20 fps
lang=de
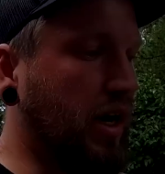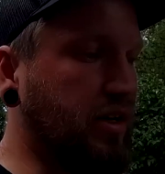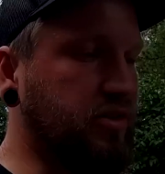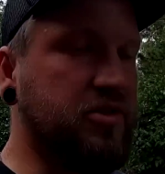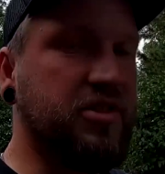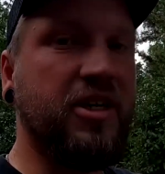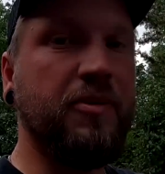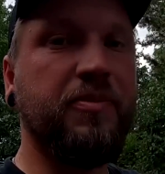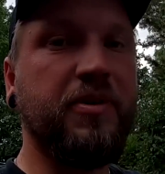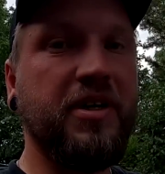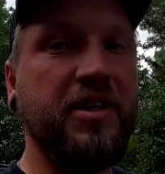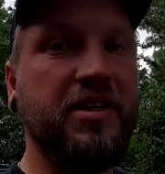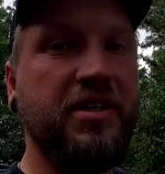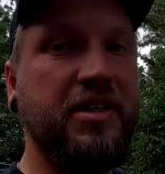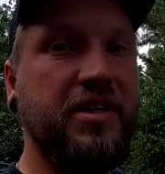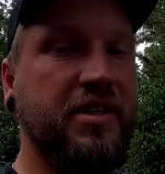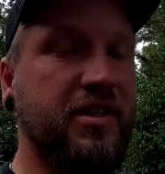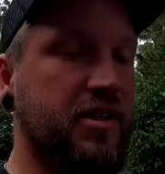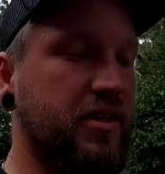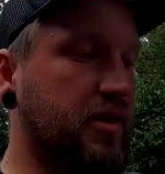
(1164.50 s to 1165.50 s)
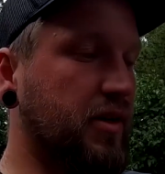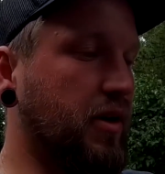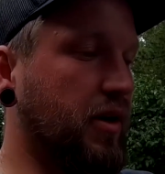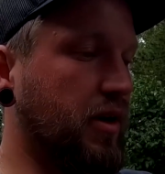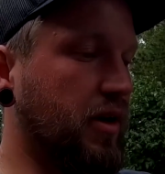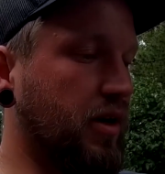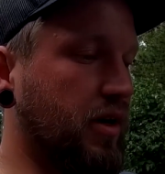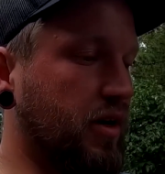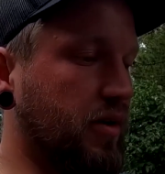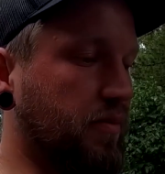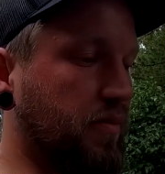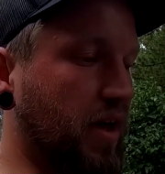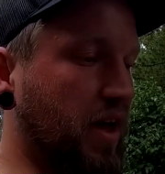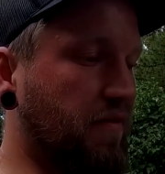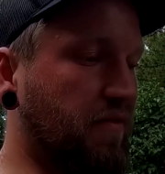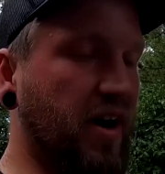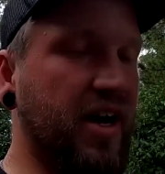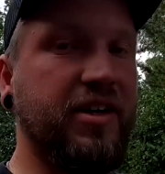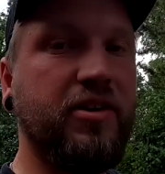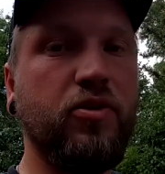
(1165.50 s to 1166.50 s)
Also es gibt richtige ähm,
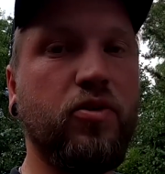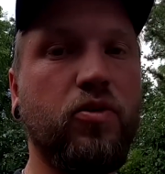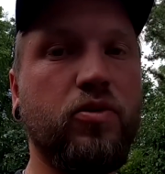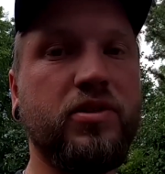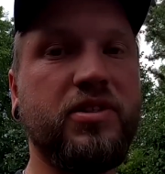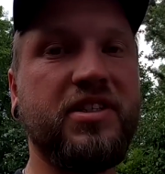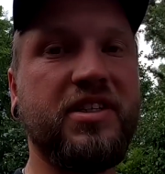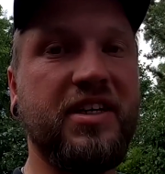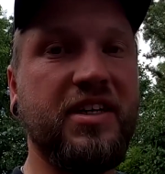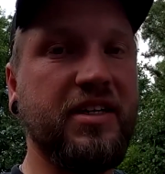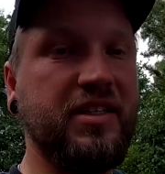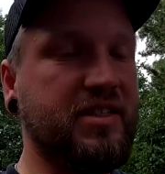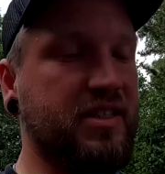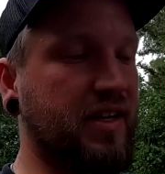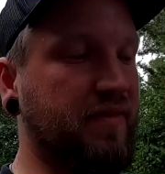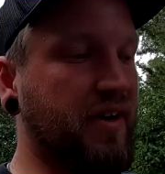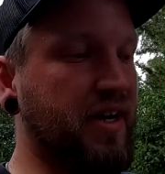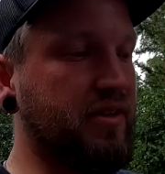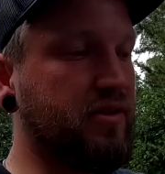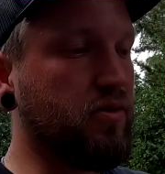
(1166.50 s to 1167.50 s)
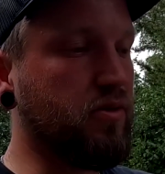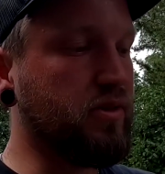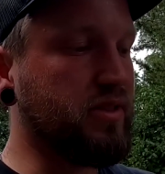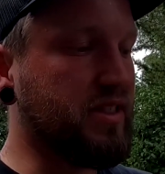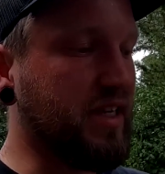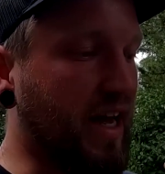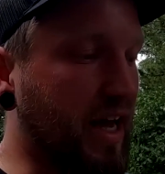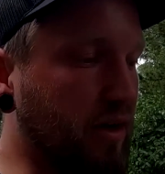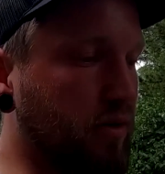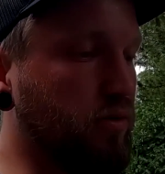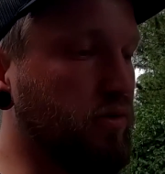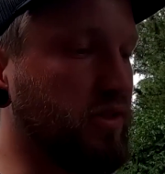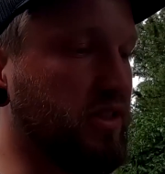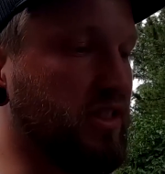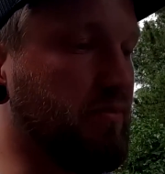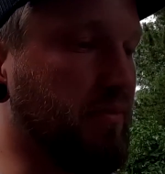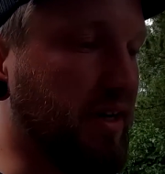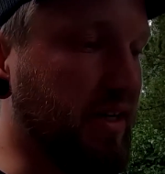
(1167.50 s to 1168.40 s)
Erweiterungskits, Erweiterungsakkus, die